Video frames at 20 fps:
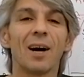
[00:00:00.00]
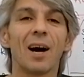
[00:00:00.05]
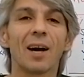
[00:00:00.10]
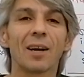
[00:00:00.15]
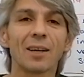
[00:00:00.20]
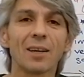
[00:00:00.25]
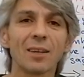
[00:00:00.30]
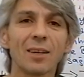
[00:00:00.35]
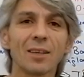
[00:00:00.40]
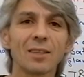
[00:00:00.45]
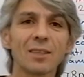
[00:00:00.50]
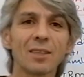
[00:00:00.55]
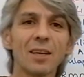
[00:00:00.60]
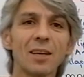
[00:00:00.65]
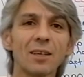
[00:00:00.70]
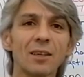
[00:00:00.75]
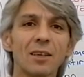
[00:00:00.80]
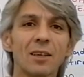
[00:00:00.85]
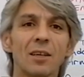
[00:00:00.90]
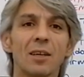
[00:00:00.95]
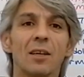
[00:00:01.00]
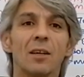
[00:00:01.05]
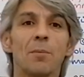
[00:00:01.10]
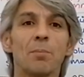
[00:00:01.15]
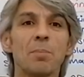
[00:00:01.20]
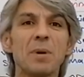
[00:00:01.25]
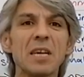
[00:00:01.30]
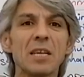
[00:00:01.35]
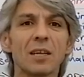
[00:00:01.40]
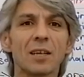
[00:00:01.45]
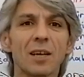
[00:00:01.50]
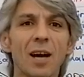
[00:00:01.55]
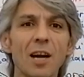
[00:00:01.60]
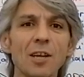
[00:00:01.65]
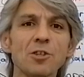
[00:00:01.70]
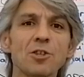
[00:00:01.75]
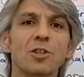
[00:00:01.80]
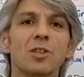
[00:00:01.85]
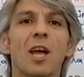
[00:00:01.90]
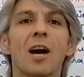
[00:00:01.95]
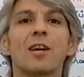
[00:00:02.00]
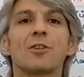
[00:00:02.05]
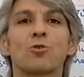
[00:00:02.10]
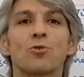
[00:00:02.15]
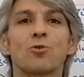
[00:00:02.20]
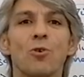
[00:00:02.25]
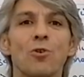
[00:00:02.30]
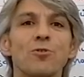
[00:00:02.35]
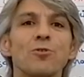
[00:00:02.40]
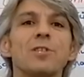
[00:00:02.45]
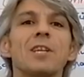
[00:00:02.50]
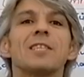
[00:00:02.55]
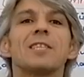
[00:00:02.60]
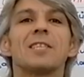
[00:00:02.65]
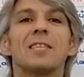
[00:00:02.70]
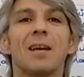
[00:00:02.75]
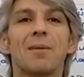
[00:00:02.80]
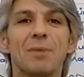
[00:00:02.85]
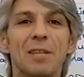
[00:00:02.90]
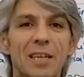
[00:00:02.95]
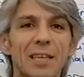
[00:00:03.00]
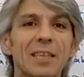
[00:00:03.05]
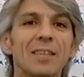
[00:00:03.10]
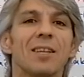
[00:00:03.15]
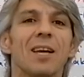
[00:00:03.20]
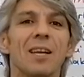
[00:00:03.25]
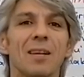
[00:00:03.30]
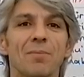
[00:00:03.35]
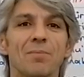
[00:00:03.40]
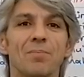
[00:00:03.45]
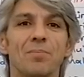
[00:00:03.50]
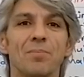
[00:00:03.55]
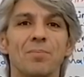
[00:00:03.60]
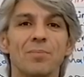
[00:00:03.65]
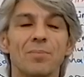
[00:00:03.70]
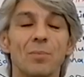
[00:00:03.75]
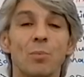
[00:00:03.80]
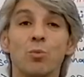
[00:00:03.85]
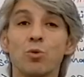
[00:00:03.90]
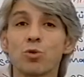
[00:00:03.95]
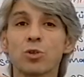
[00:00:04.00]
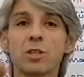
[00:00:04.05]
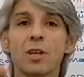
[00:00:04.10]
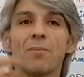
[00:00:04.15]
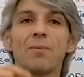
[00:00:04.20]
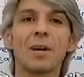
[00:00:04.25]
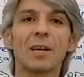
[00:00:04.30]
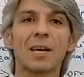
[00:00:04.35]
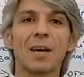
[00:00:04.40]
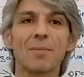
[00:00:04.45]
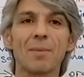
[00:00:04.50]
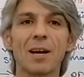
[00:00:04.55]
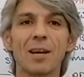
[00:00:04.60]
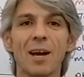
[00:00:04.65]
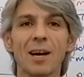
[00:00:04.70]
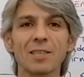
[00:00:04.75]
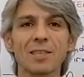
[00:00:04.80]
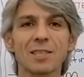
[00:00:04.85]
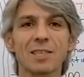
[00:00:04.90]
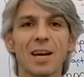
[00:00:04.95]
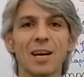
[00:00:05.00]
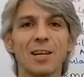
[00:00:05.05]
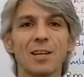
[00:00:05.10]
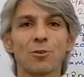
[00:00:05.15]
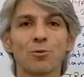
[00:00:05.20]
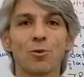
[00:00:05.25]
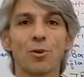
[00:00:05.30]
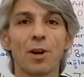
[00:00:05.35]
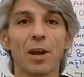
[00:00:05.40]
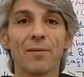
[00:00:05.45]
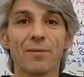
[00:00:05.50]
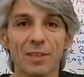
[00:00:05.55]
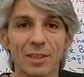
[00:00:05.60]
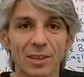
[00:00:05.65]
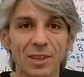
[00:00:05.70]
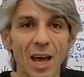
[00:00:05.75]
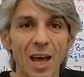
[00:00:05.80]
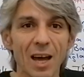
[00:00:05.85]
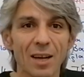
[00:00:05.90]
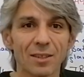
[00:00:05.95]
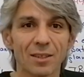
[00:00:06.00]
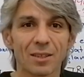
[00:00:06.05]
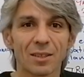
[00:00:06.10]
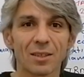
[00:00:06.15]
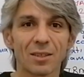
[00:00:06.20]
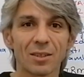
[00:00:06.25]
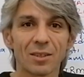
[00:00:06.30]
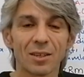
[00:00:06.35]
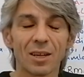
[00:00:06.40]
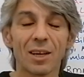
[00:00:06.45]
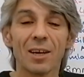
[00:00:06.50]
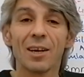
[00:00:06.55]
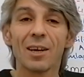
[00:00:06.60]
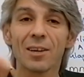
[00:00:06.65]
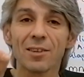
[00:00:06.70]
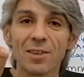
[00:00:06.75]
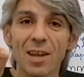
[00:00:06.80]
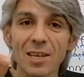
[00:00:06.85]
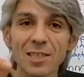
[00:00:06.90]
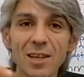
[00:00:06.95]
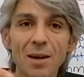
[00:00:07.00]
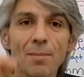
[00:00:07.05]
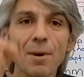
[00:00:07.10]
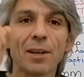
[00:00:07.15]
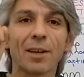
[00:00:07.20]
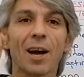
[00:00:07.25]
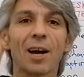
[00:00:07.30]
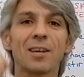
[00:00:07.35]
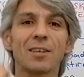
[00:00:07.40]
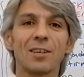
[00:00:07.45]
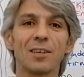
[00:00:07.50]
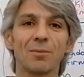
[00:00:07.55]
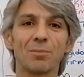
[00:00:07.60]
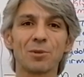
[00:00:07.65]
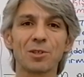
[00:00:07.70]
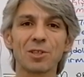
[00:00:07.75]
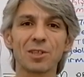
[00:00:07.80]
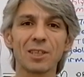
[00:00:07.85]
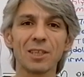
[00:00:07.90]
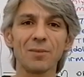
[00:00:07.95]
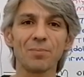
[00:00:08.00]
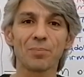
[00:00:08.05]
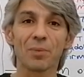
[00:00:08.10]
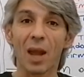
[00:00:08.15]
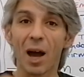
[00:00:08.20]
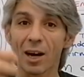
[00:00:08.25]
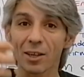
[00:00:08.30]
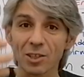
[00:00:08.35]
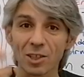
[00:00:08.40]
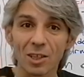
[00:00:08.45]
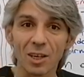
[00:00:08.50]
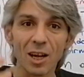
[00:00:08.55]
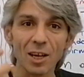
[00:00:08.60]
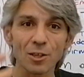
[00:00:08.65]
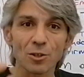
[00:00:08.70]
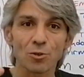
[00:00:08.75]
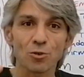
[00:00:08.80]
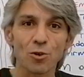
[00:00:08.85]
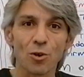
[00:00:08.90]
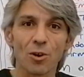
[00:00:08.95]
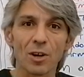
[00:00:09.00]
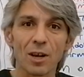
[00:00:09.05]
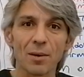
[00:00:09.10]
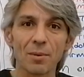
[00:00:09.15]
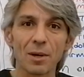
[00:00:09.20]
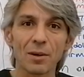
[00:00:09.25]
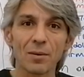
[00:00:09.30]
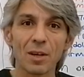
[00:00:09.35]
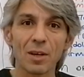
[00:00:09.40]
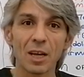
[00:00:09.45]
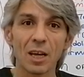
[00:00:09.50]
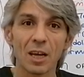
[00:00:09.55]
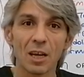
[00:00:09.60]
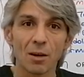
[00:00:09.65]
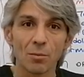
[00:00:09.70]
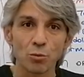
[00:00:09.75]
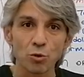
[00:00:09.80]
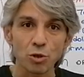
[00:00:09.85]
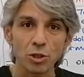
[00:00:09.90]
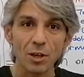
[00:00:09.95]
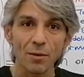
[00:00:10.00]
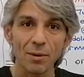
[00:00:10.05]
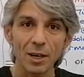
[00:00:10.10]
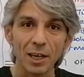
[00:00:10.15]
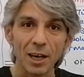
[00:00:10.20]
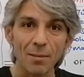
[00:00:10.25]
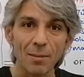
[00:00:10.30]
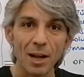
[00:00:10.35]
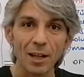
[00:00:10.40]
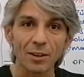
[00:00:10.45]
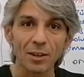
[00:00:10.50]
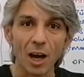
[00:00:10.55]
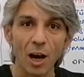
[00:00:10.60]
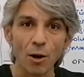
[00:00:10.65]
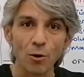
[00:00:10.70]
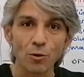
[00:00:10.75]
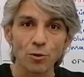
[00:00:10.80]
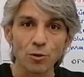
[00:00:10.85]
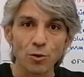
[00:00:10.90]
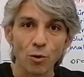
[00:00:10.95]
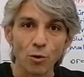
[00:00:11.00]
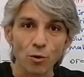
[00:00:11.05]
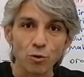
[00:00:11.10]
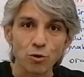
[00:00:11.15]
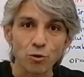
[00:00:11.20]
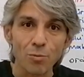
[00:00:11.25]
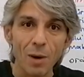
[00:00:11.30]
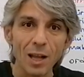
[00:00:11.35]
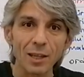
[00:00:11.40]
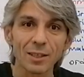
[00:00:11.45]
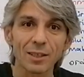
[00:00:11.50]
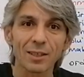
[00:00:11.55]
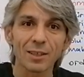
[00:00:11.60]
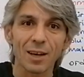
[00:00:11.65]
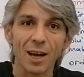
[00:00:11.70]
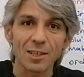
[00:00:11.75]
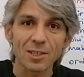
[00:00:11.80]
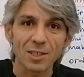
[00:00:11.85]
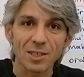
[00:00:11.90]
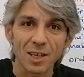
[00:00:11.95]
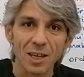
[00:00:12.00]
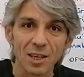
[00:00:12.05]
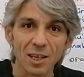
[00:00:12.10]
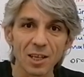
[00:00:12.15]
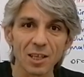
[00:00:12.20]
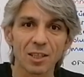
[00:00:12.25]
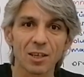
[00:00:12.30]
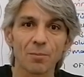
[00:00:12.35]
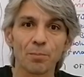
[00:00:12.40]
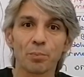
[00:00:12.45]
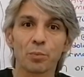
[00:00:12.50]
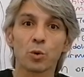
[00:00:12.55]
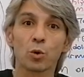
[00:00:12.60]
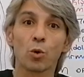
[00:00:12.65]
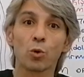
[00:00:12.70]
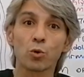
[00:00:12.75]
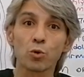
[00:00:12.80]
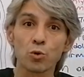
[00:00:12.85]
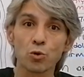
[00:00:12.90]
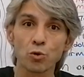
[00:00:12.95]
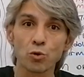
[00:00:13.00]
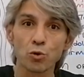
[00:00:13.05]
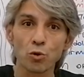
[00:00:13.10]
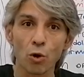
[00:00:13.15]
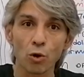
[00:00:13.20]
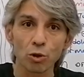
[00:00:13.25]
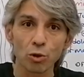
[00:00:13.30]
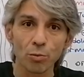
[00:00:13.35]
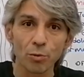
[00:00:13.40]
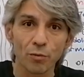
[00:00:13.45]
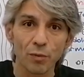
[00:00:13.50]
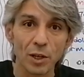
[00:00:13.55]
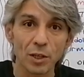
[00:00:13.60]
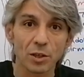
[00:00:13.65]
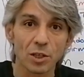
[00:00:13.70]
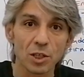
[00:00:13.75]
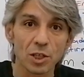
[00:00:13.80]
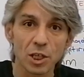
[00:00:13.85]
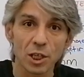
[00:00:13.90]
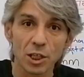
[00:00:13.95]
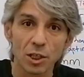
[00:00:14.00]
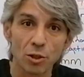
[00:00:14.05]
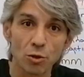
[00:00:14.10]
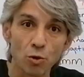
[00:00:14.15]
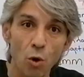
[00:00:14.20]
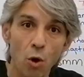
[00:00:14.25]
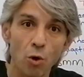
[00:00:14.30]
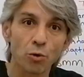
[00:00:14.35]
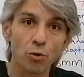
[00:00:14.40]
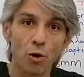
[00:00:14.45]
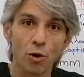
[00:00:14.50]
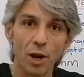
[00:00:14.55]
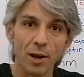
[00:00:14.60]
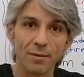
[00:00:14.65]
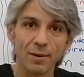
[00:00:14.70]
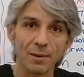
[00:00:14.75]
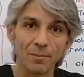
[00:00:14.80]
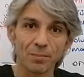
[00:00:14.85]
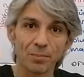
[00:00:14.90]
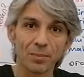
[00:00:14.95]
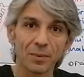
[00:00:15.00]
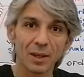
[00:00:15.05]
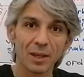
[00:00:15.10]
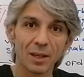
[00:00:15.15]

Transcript: Arkadaşlar, birkaç ders öncesine bir gidelim. Mustafa Kemal askerlik görevinden ne zaman ayrılmıştı? Hatırlayın şöyle. Mustafa Kemal daha önce Osmanlı'nın askeriydi. 9. Ordu müfettişiydi son görevi.